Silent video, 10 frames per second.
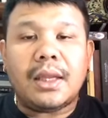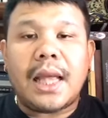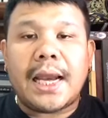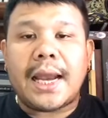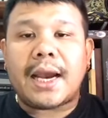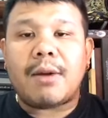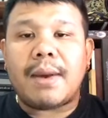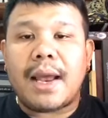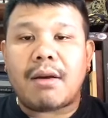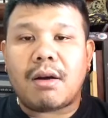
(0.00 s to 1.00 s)
ท่านใดเข้ามา
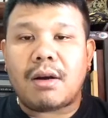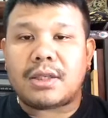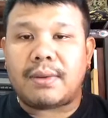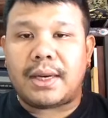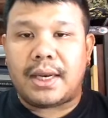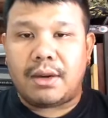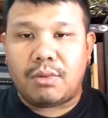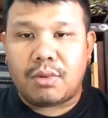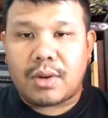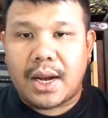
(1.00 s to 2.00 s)
แล้วก็สวัสดีทุก
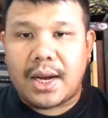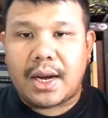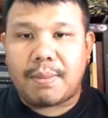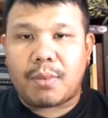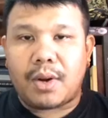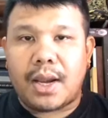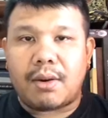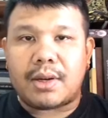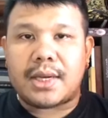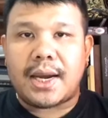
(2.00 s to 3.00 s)
ทุกท่านนะครับ กดไลค์
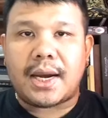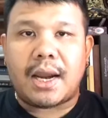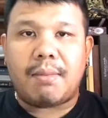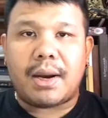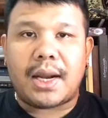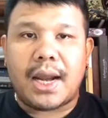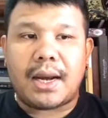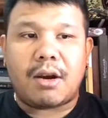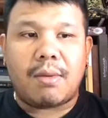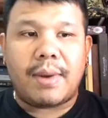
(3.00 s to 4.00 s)
กดแชร์กันบางท่าน
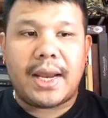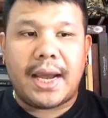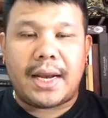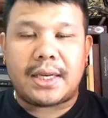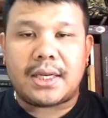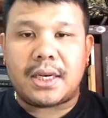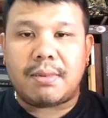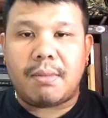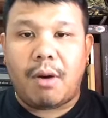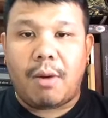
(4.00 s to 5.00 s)
ก็ไม่ได้อ่านชื่อเพ
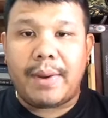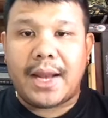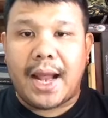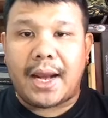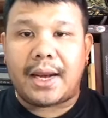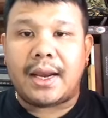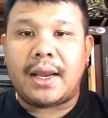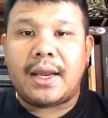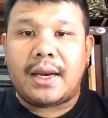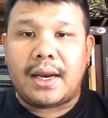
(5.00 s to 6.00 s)
ราะมองไม่ทัน
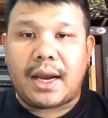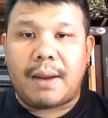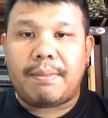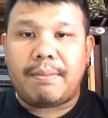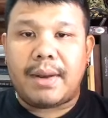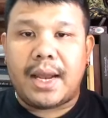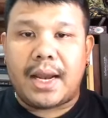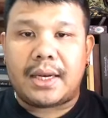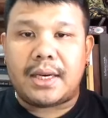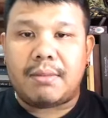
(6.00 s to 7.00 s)
นะครับ ไม่อ่าน
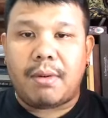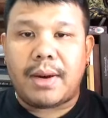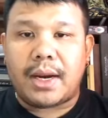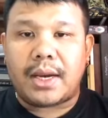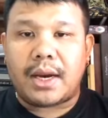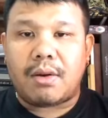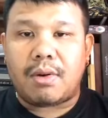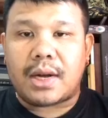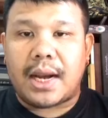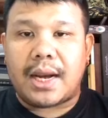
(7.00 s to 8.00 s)
ชื่อมองไม่ทันก็อย่ากกด
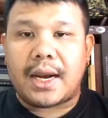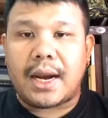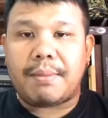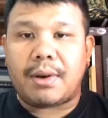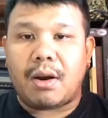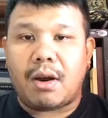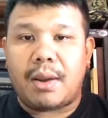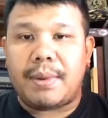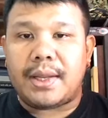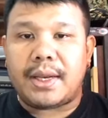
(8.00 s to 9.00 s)
กันนะครับ ดอย
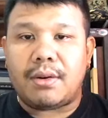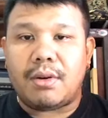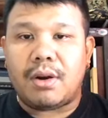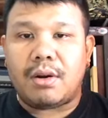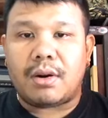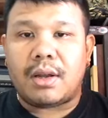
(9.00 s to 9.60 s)
พิษณุโลก